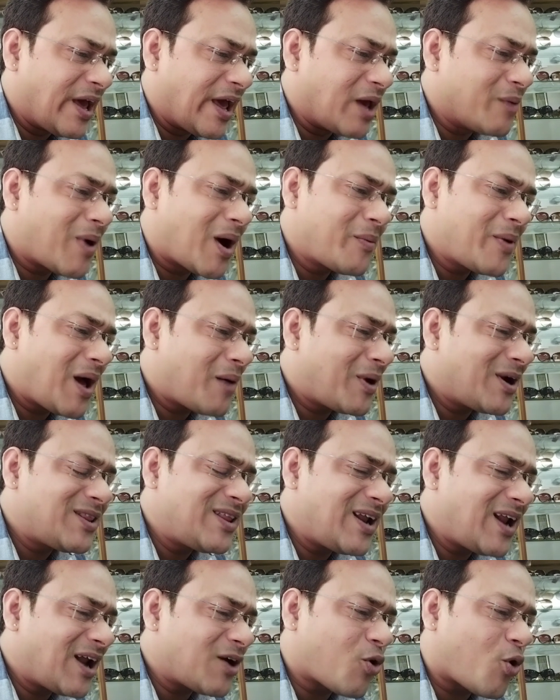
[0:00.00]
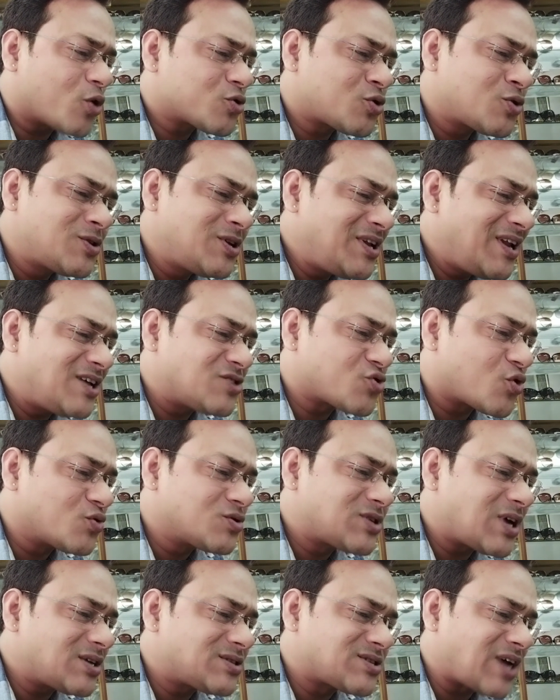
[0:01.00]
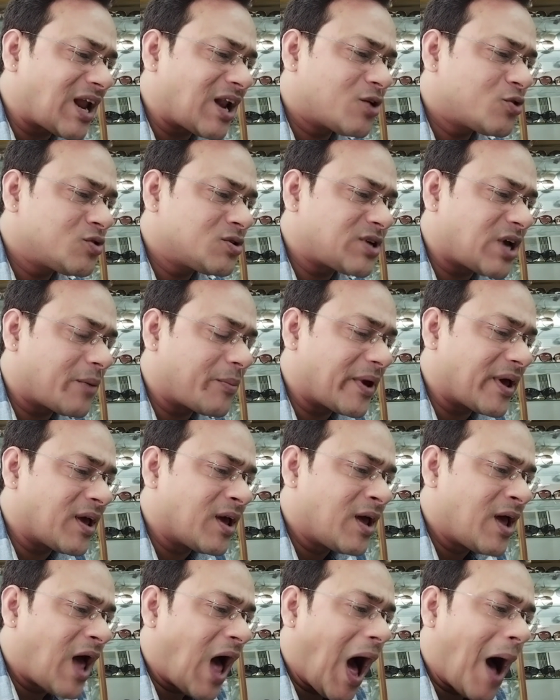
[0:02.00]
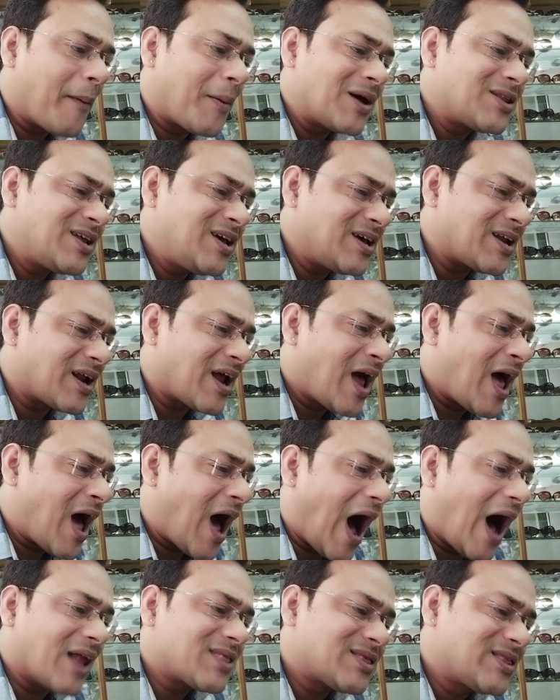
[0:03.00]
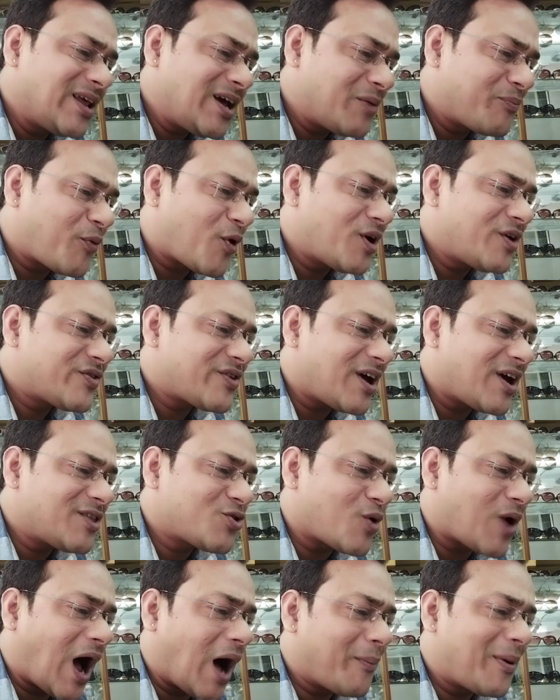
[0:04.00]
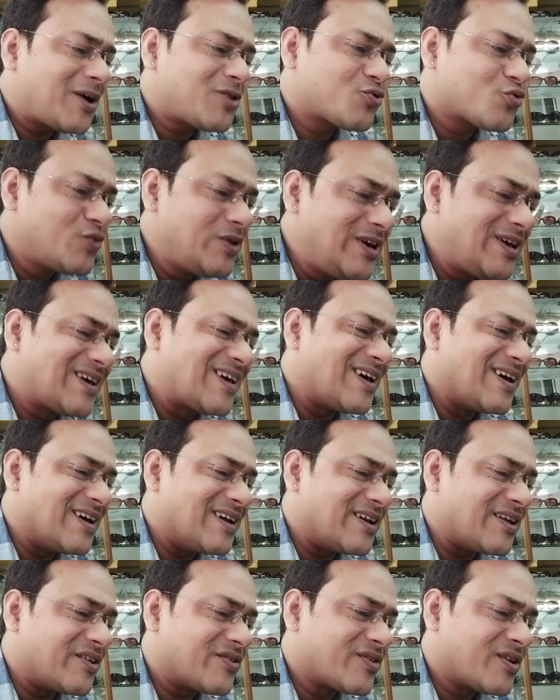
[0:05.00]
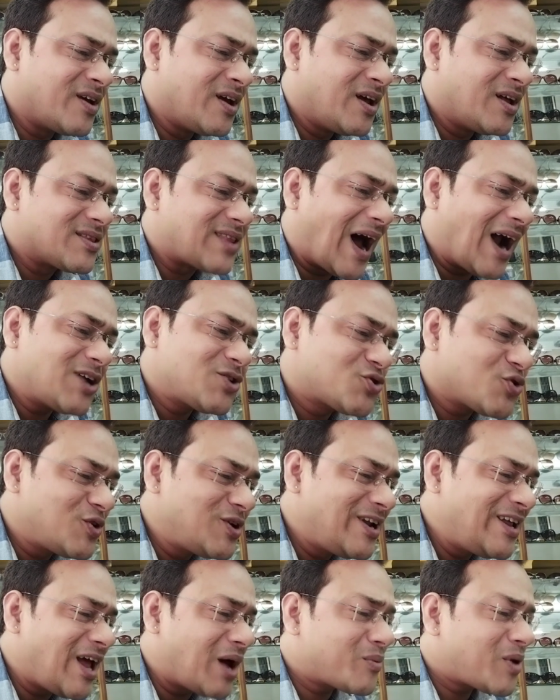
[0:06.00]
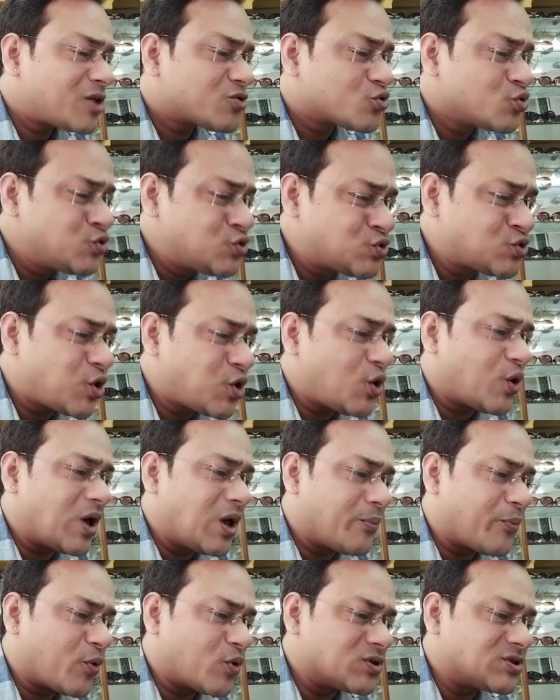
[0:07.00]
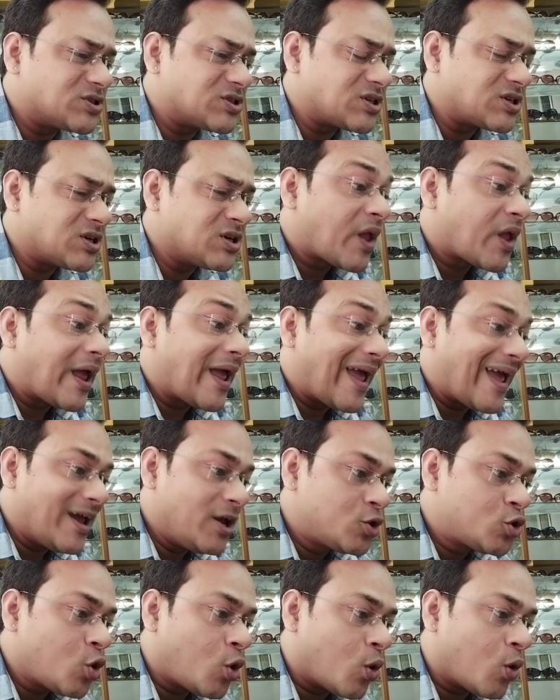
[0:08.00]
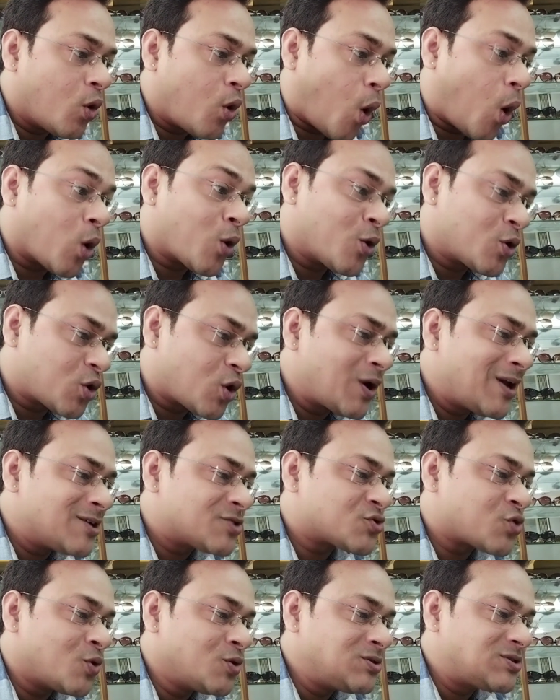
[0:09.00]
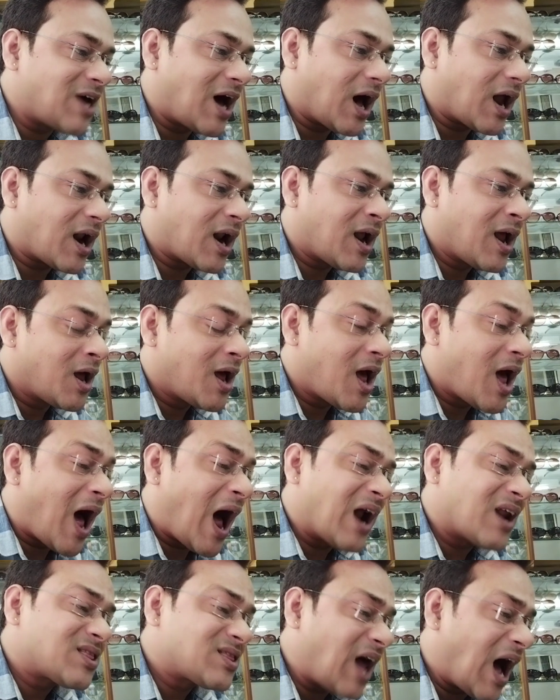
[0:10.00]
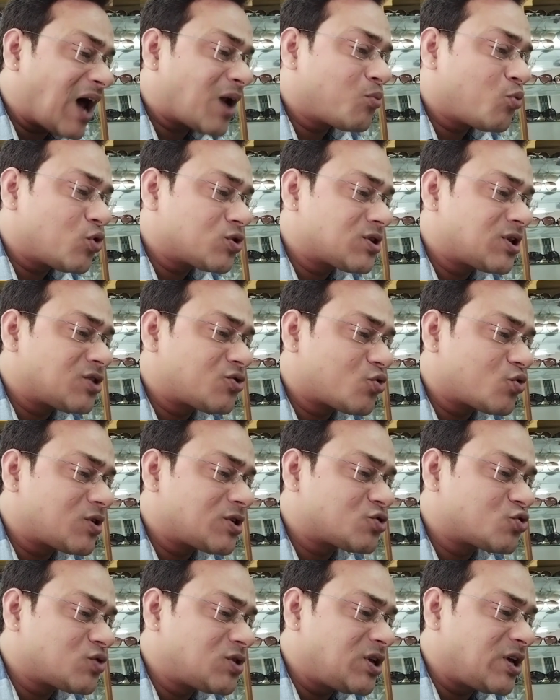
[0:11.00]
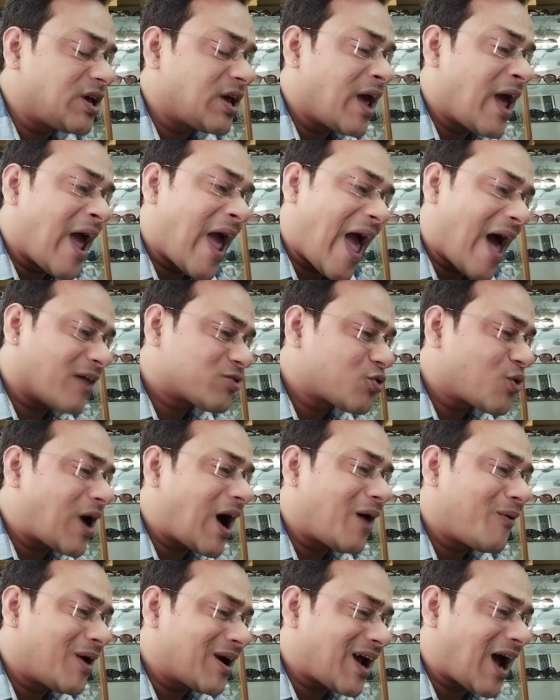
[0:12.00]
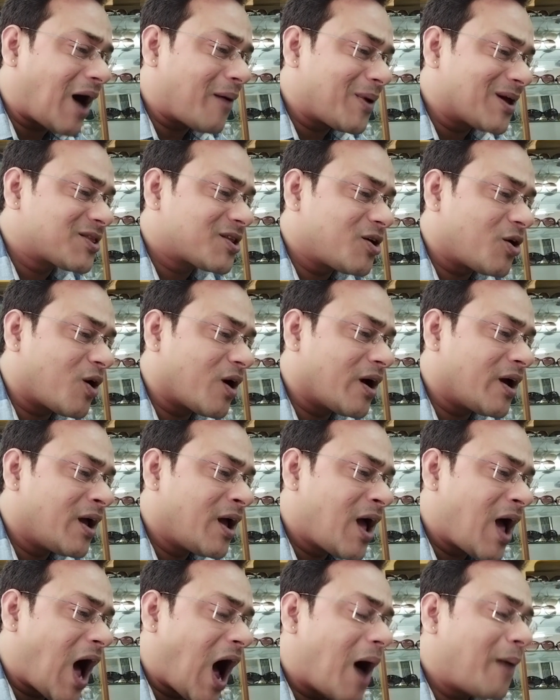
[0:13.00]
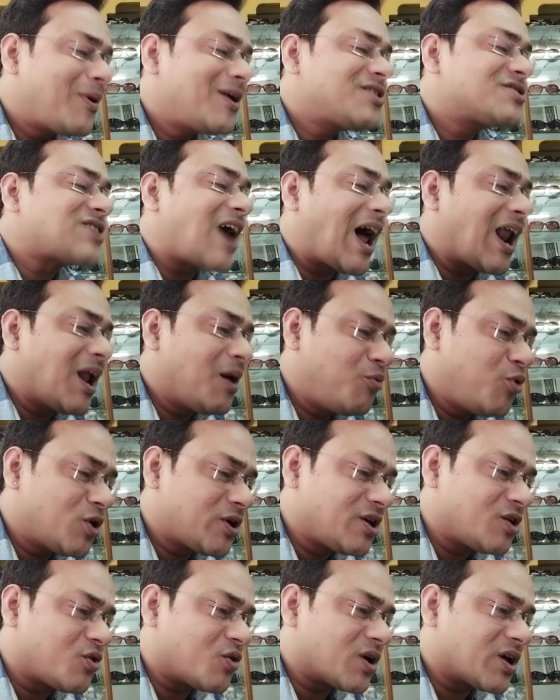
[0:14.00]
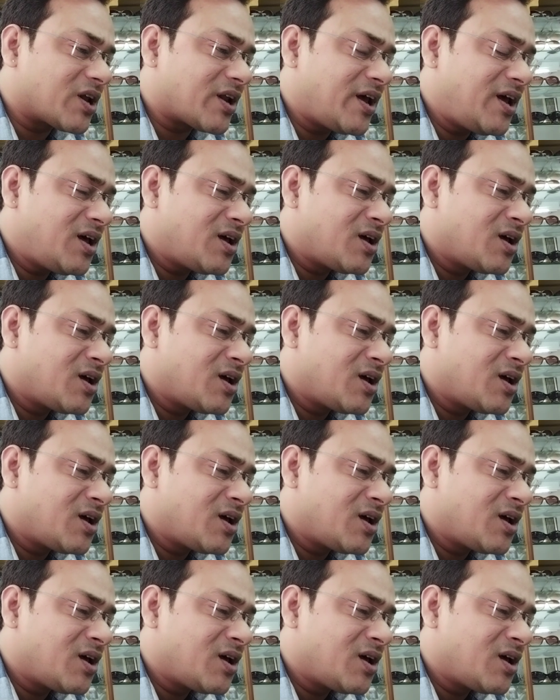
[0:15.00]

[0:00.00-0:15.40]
এভাবে আমাদের আর কতদিন এই সংসার চালানো যাবে আমাদের অর্ধেক পয়সায় তো খাবার তুই খেয়ে নিস তার জন্যই আমরা দুস্থ হয়ে পড়ছি এই তো অনটনের সংসার আর তার মধ্যে তোকে যদি এত খাবার খাওয়াতে হয় আমরা চালাবো কি করে রে